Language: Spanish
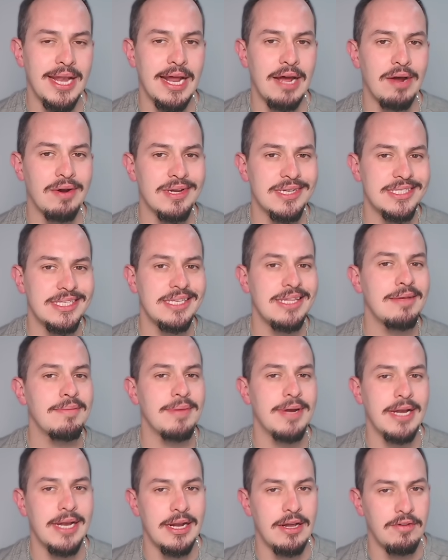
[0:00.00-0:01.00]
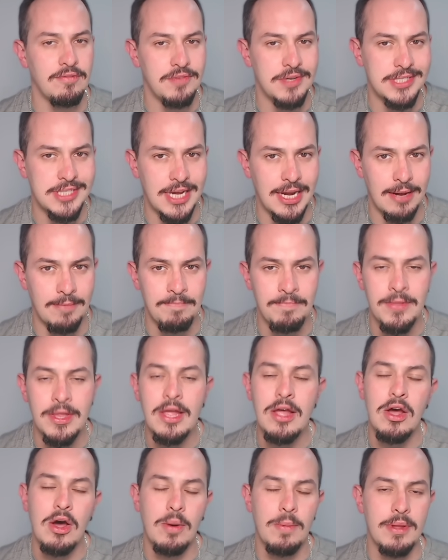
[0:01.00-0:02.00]
ahora sí de manera oficial.
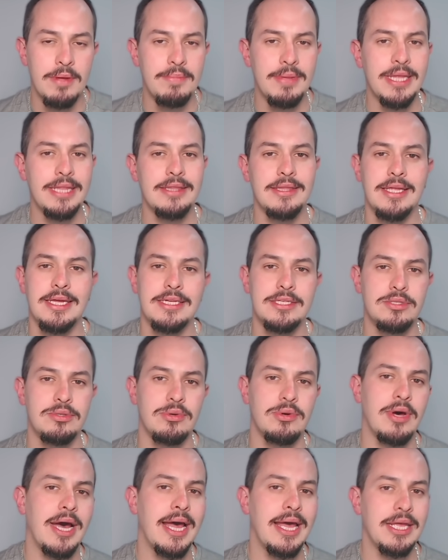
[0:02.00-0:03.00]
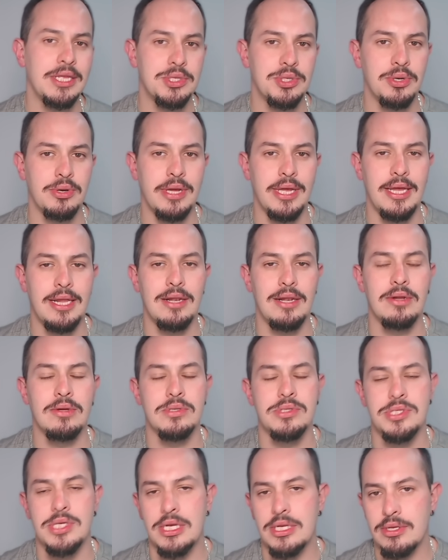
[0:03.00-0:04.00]
Obviamente esto ha hecho que los
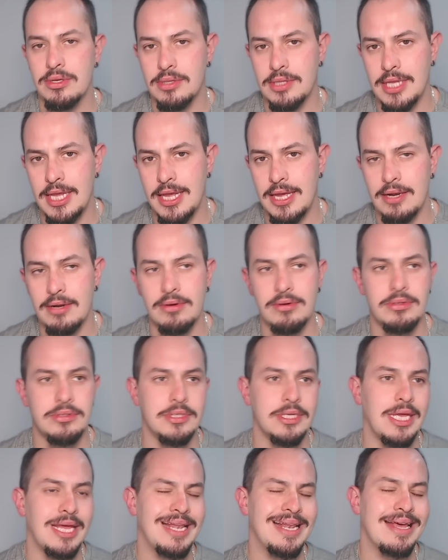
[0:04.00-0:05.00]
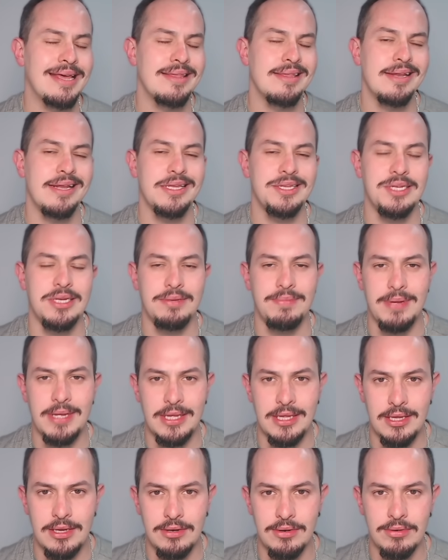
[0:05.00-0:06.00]
chayoteros, que la derecha en
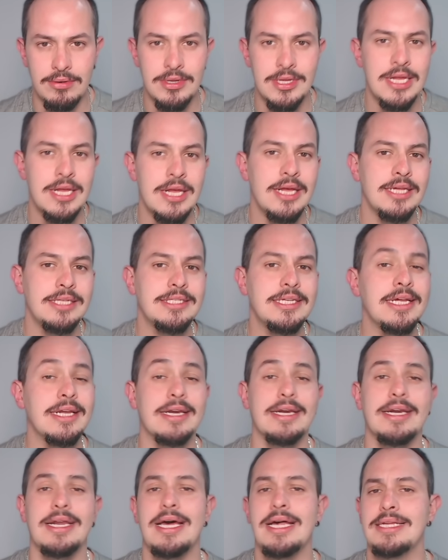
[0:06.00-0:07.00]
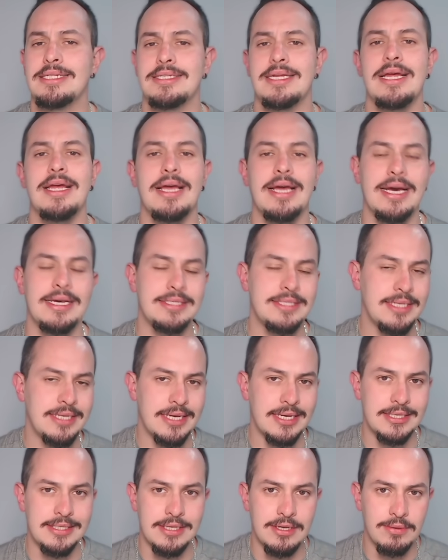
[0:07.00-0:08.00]
México, se rasguen casi
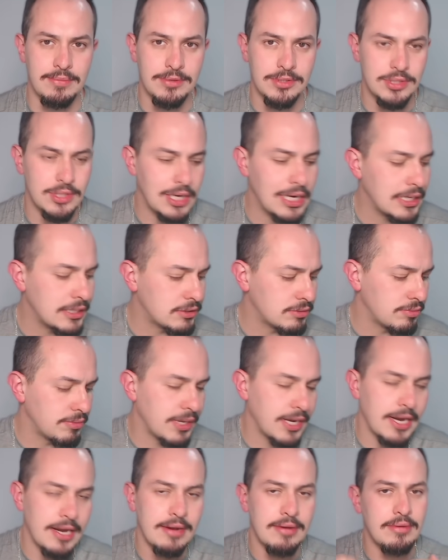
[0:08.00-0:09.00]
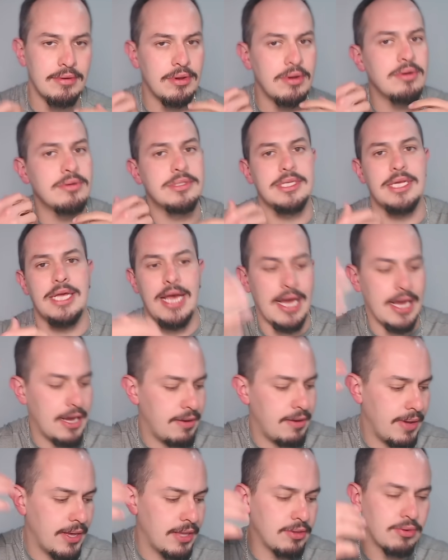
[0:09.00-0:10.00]
casi como si les hubieran, no sé,
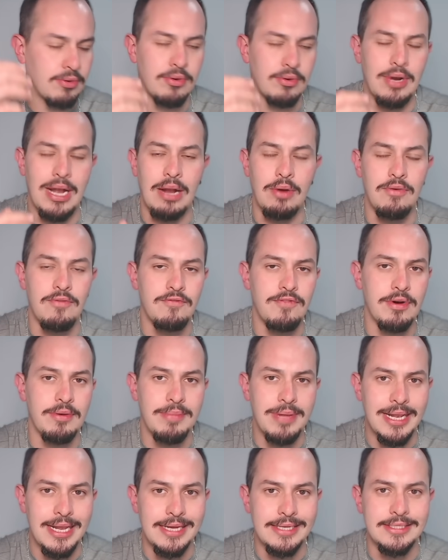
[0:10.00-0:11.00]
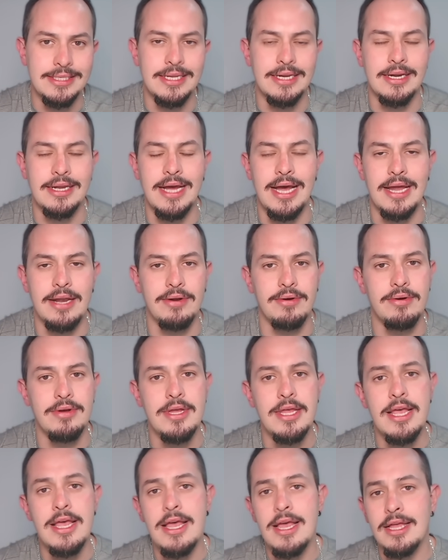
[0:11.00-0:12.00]
acabado con algún familiar cercano,
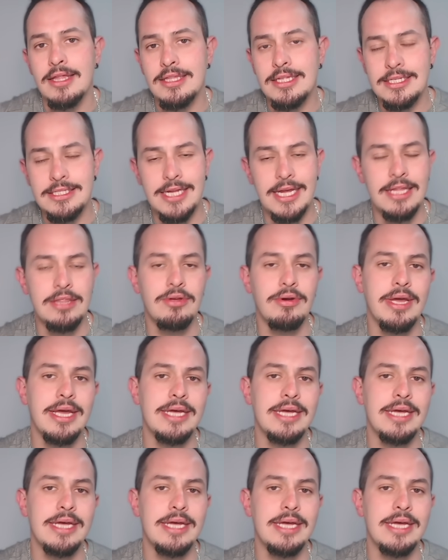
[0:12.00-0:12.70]
diciendo que